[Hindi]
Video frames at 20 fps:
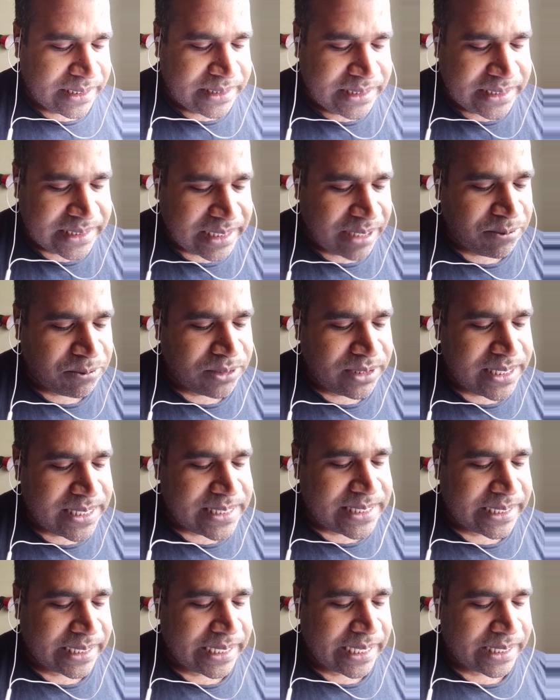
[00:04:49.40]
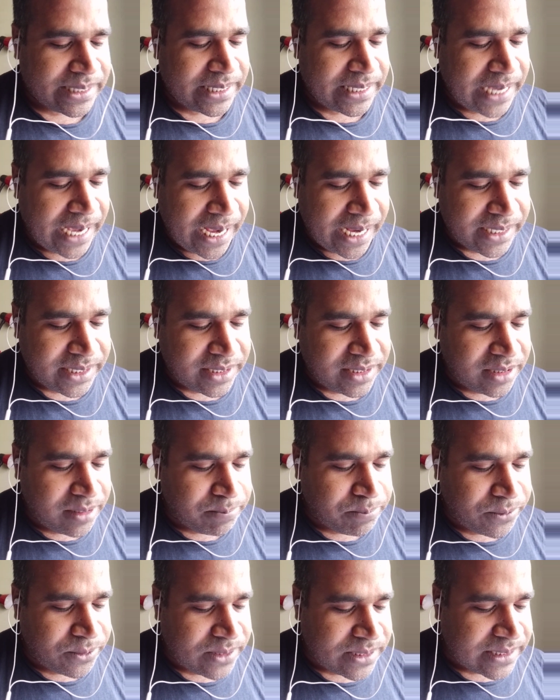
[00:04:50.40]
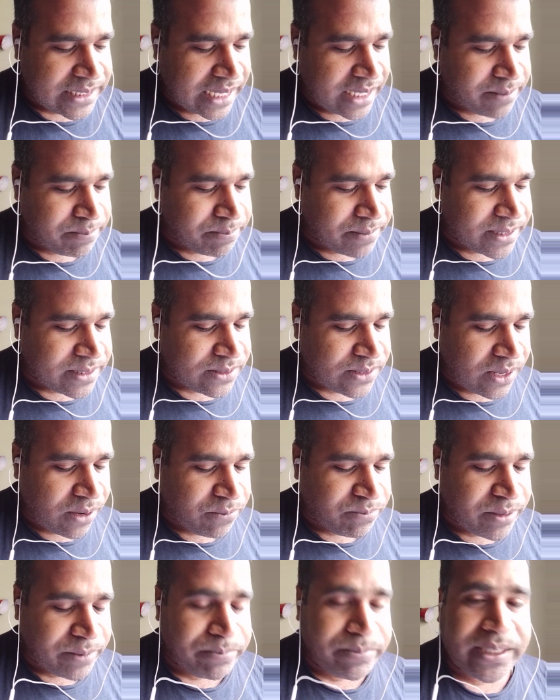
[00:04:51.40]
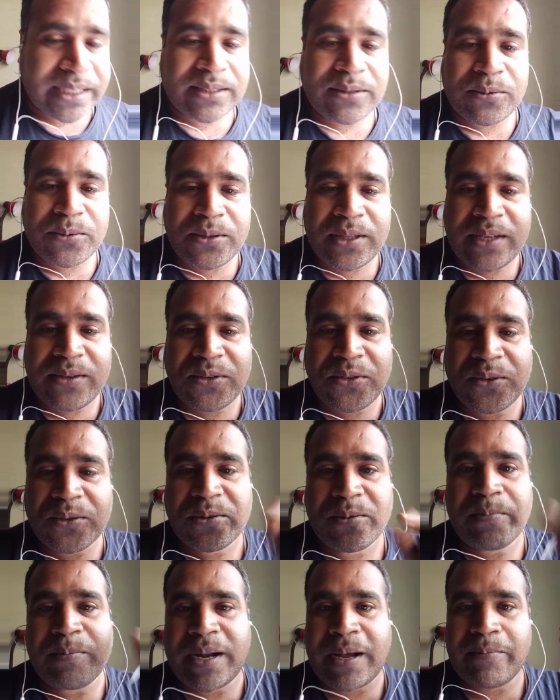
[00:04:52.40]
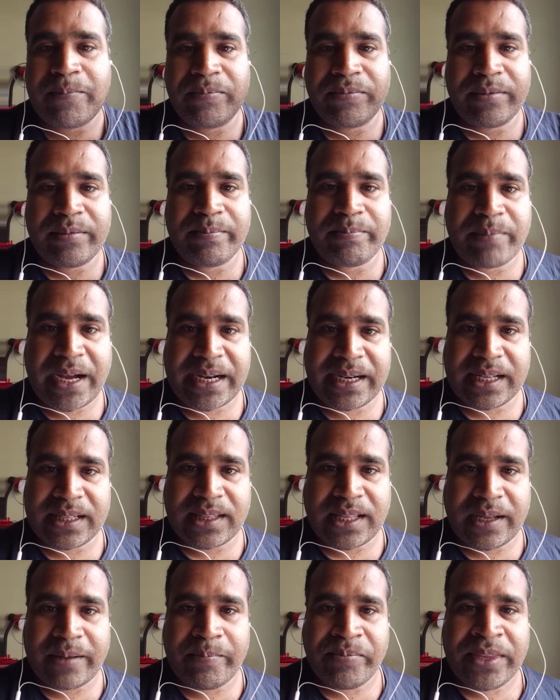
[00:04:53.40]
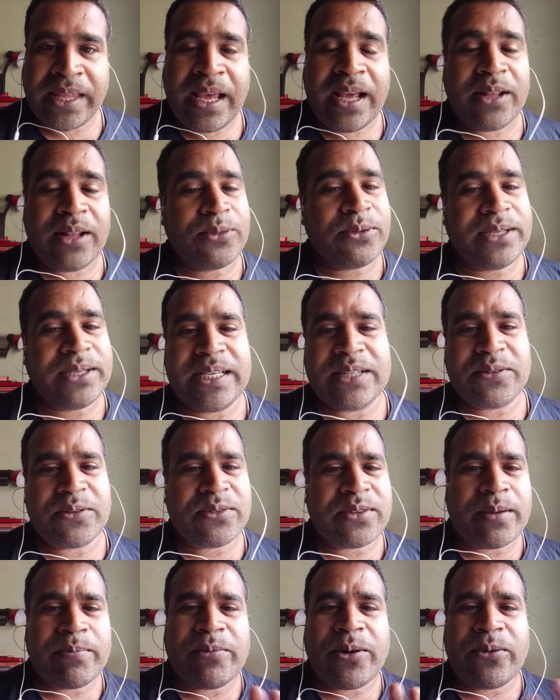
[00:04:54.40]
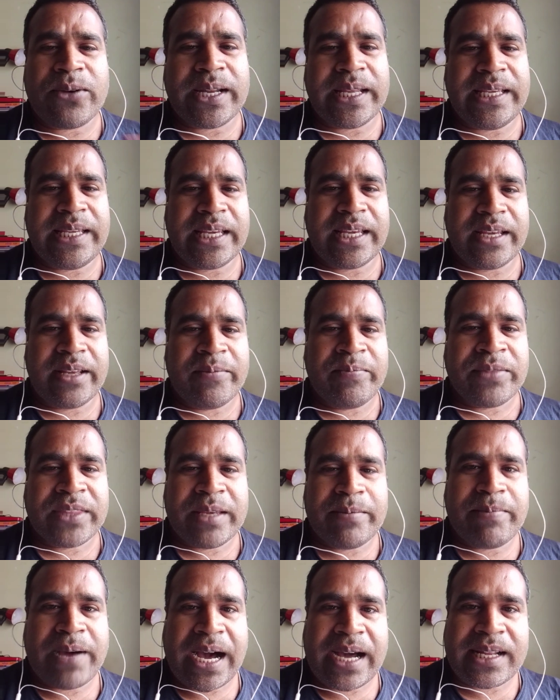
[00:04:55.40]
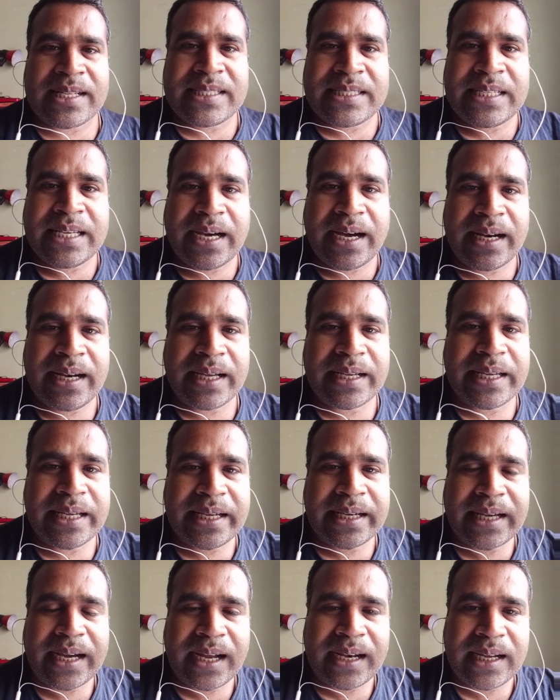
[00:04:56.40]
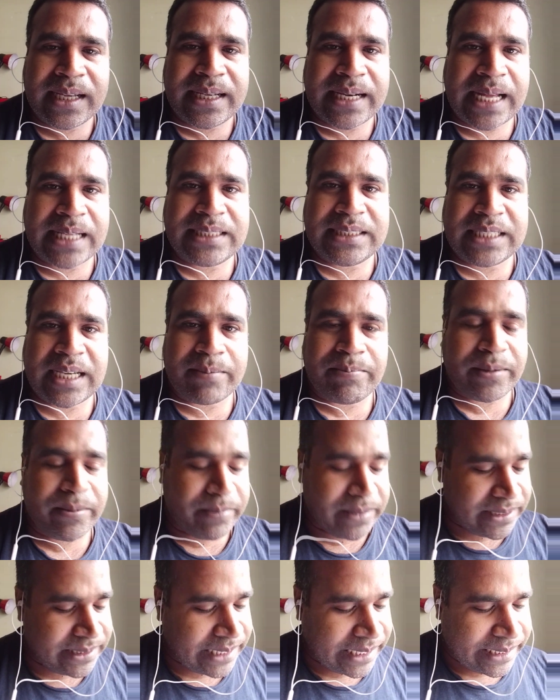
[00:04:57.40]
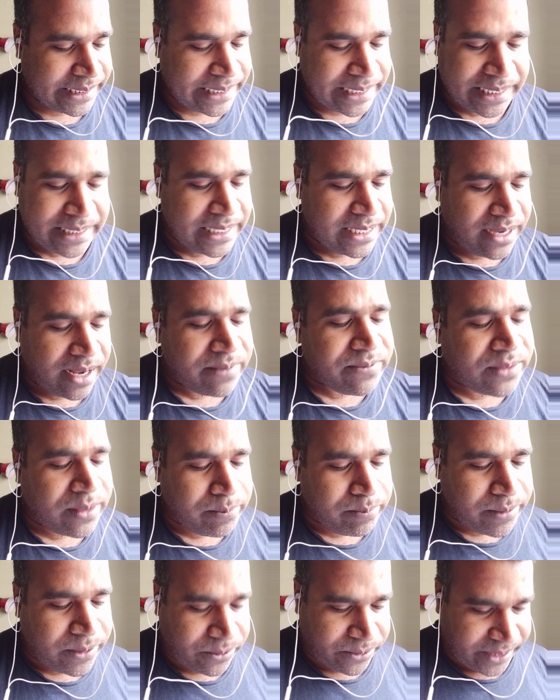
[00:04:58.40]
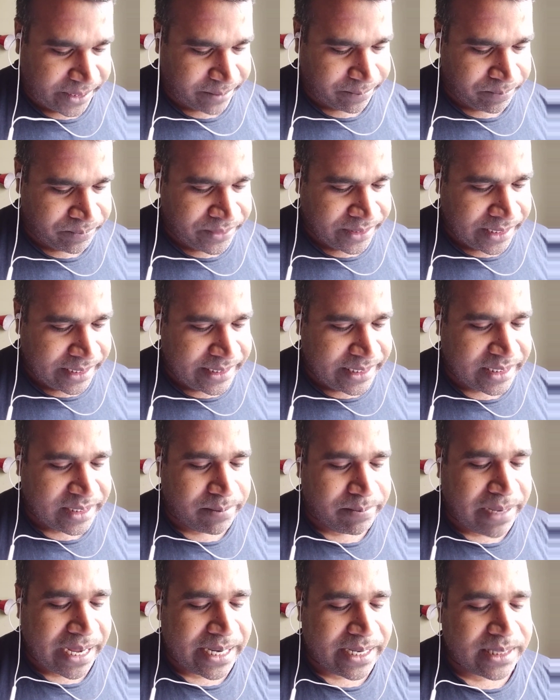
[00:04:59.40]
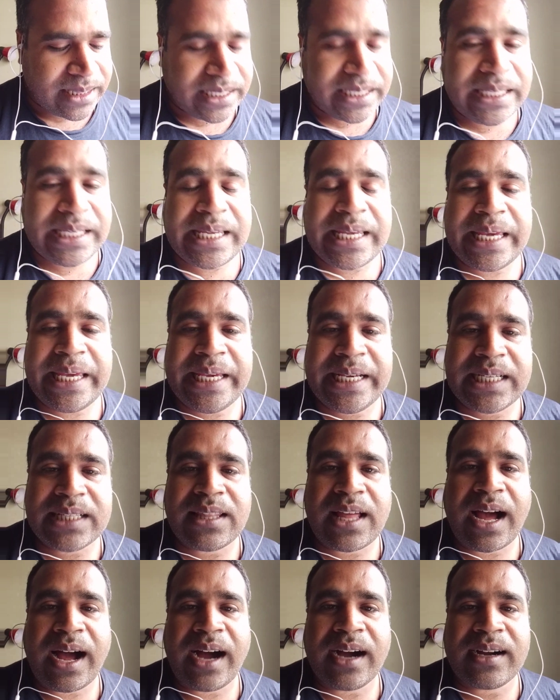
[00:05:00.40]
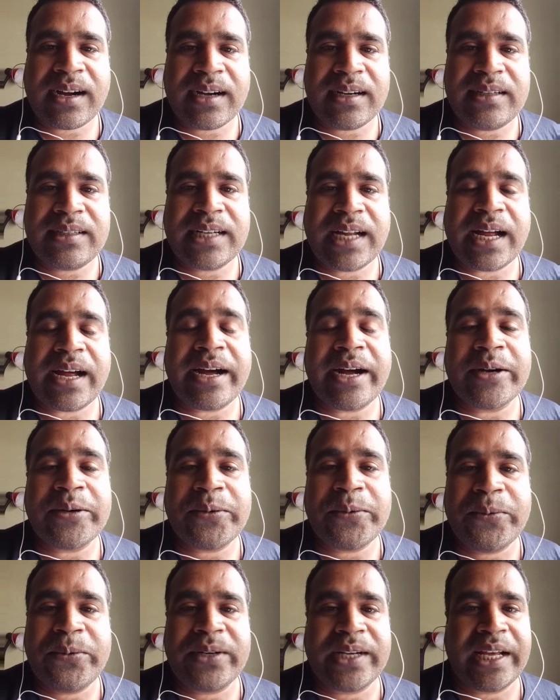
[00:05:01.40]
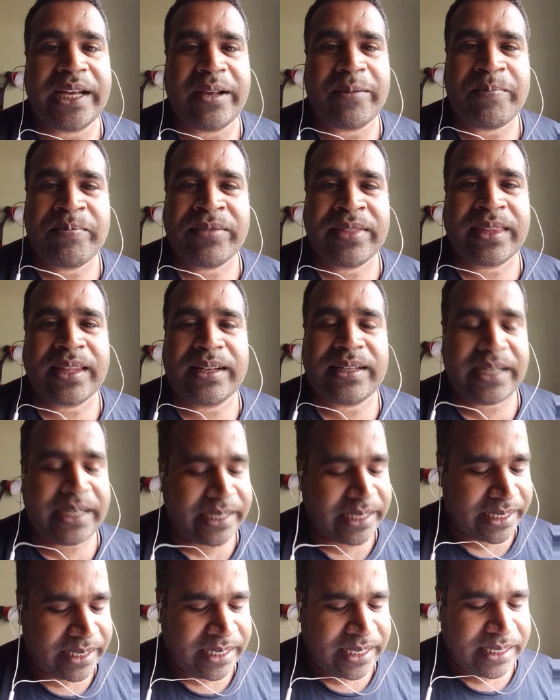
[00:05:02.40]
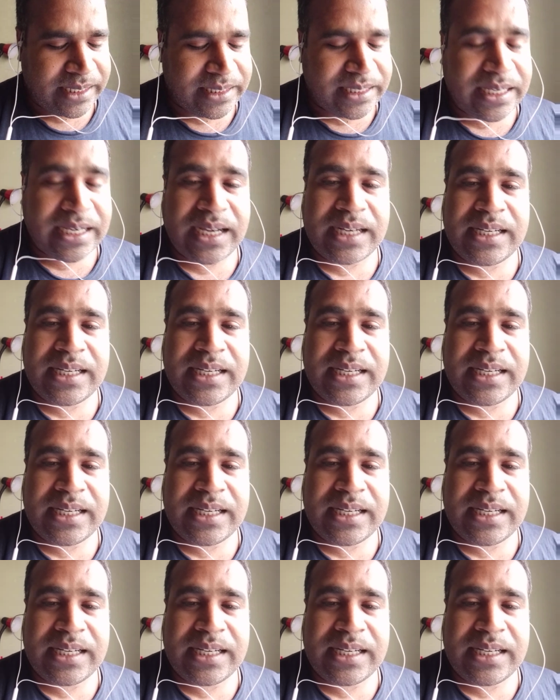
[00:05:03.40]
जिसका उद्देश्य क्या थे आनंदपुर साहिब प्रस्ताव में व्यक्त उद्देश्यों को प्राप्त पाना था तो ये तो संभव नहीं है कि भारत से अलग एक अलग राज्य आप बन जाइएगा ये असंभव है ठीक ना भारत की एकता अखंडता अटूट है ठीक ना ये